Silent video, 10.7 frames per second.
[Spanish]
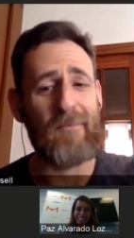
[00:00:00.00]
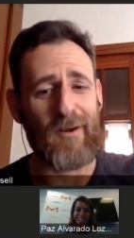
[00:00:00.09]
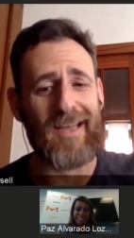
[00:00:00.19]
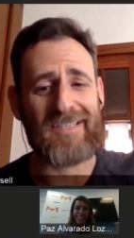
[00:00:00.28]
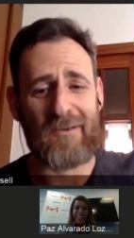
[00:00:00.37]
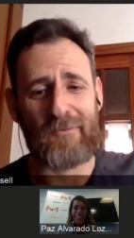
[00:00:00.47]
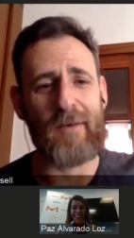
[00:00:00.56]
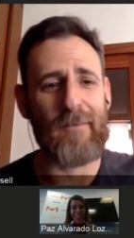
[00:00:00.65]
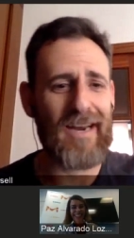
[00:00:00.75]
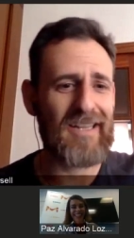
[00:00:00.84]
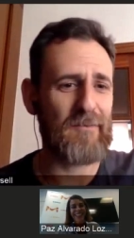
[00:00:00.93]
la, segunda
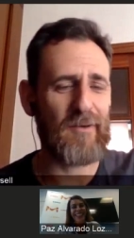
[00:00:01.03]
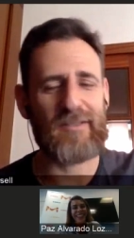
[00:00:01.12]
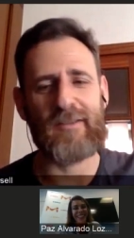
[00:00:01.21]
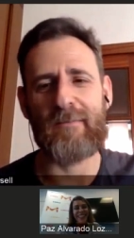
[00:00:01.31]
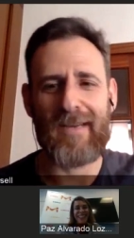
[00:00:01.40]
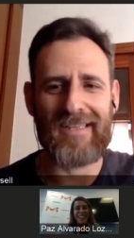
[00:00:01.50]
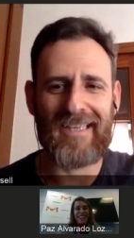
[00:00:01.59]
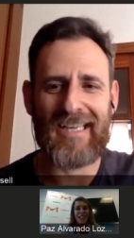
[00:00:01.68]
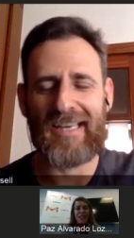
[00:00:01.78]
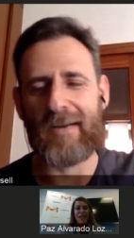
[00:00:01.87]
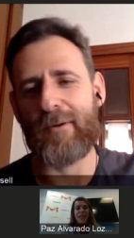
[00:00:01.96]
parte, por eso del
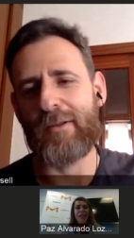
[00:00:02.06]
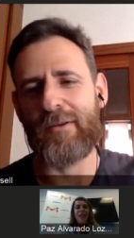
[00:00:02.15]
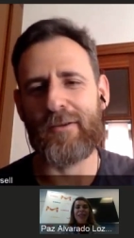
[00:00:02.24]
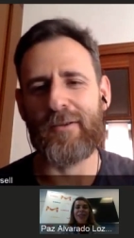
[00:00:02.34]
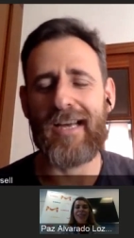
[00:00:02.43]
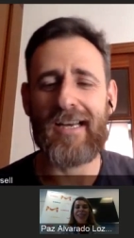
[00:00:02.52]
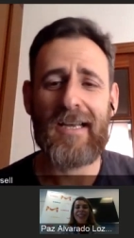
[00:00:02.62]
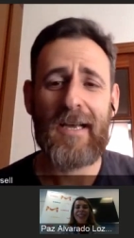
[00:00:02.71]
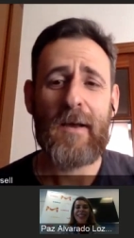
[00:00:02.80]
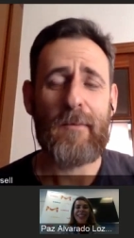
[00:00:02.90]
material de laboratorio y tal,